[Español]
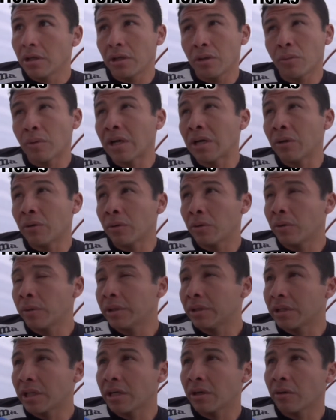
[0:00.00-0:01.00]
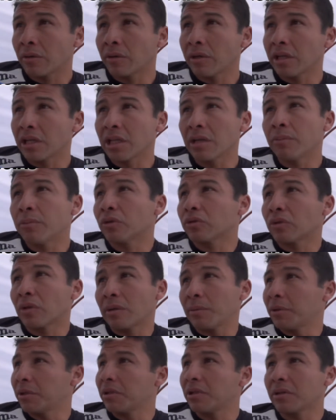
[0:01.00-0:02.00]
Igual no, no entreno con equipo,
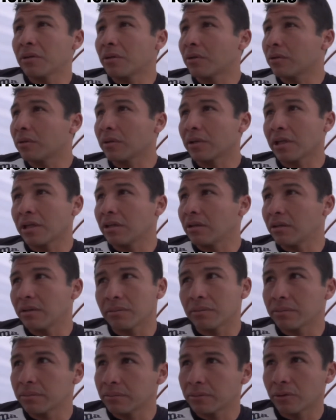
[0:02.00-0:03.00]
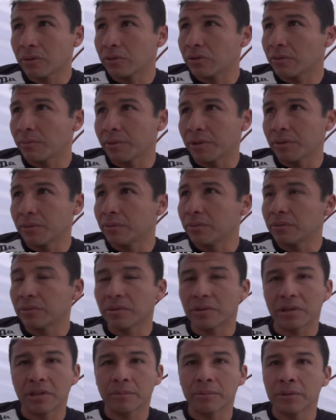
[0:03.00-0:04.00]
solamente troto que 8
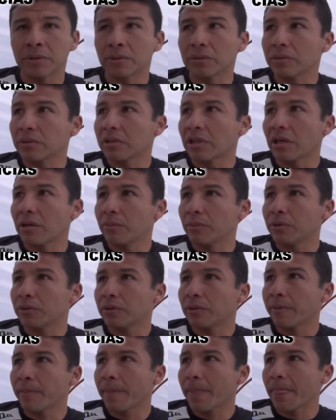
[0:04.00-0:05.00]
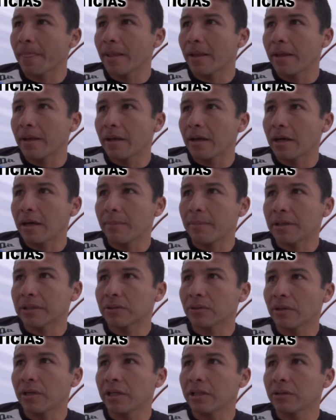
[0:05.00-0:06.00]
minutos, 10 minutos a lo mucho, a ah,
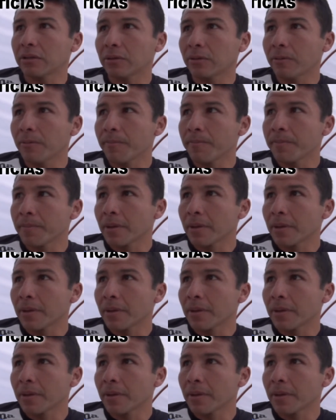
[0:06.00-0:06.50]
paso lento.